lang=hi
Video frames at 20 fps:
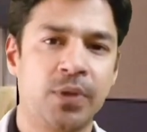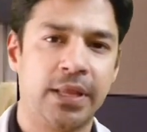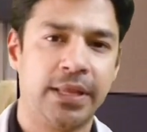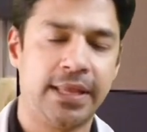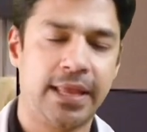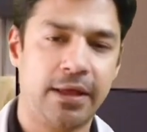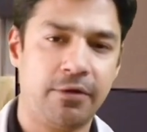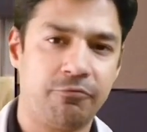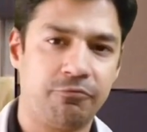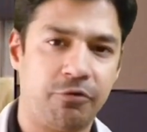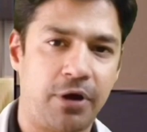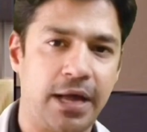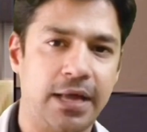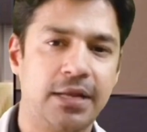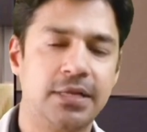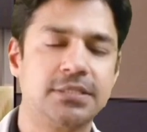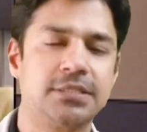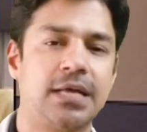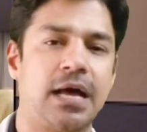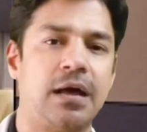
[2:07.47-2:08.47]
ये
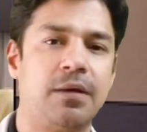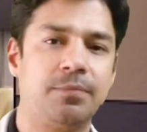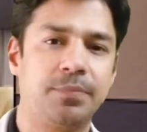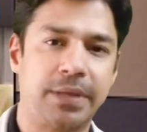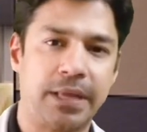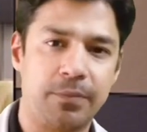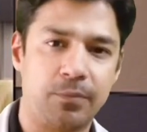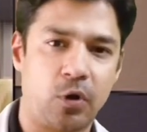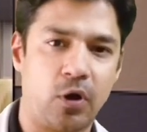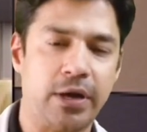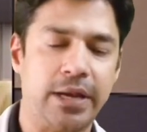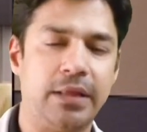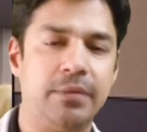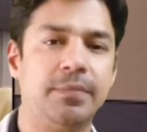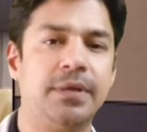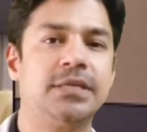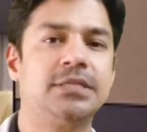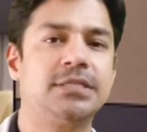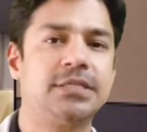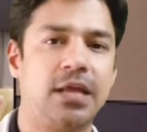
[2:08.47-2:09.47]
वायरस आपके बॉडी
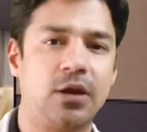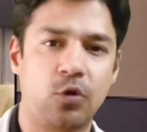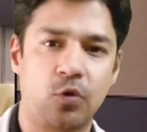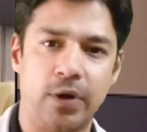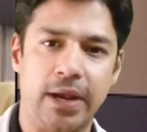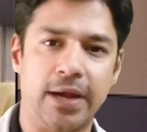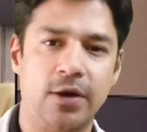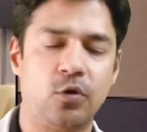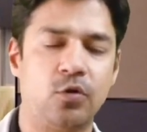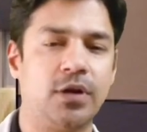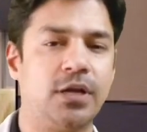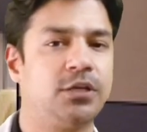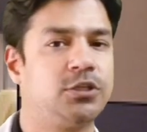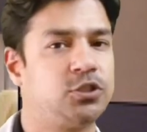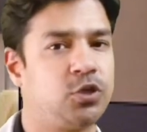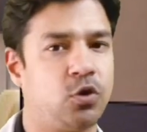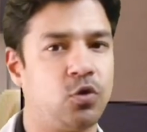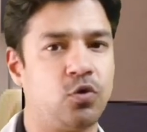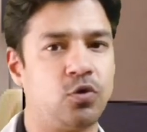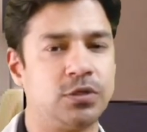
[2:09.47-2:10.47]
में सर्कुलेट होना
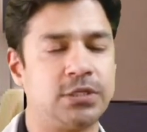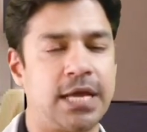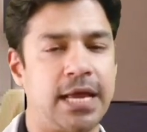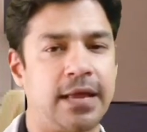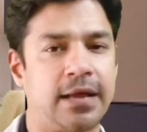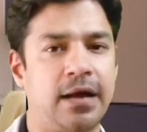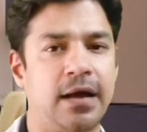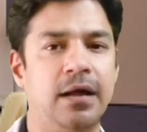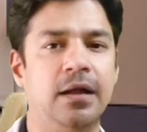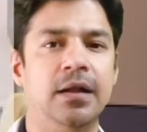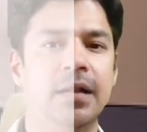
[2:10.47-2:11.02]
शुरू हो जाएगा